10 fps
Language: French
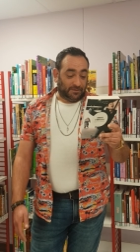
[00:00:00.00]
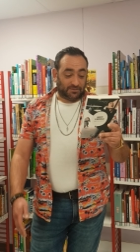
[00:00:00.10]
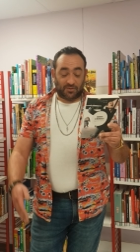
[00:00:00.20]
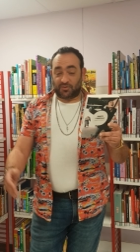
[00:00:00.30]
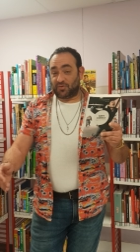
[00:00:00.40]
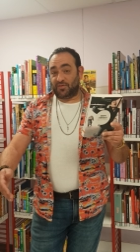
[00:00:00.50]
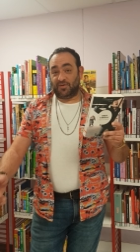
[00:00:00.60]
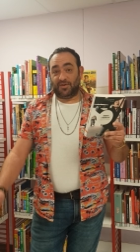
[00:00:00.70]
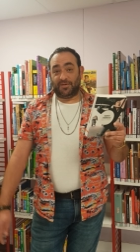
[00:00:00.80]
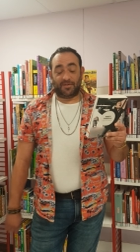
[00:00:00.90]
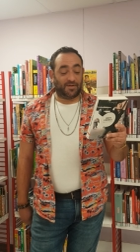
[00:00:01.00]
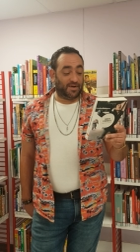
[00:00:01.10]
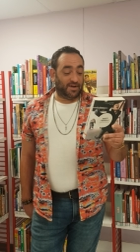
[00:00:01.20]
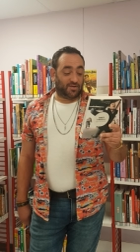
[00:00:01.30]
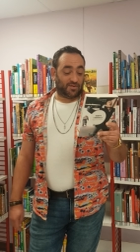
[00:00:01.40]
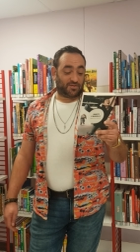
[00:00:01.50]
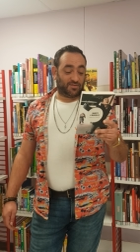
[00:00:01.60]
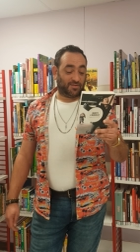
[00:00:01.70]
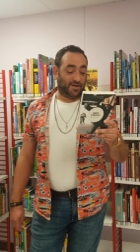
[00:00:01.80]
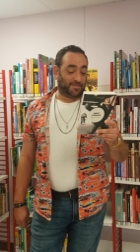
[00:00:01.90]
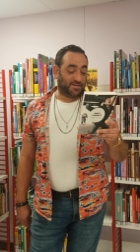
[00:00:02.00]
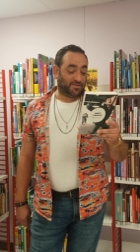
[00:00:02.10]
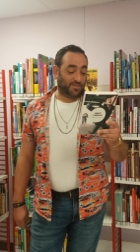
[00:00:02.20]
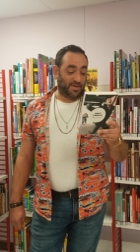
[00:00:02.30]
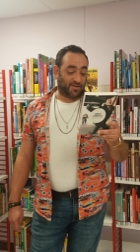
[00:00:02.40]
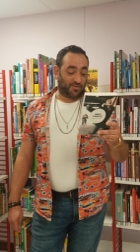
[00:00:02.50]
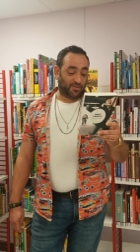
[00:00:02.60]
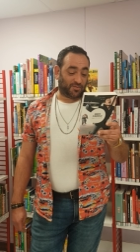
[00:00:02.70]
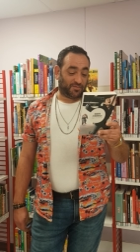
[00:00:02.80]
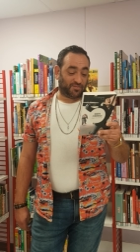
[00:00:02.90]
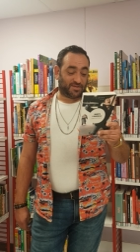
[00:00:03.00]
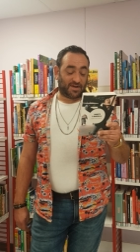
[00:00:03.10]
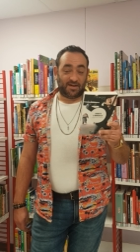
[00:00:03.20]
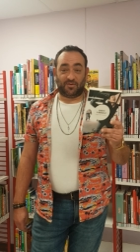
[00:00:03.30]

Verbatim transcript: On retrouve l'écorce de la brise de mer, on retrouve tout ça.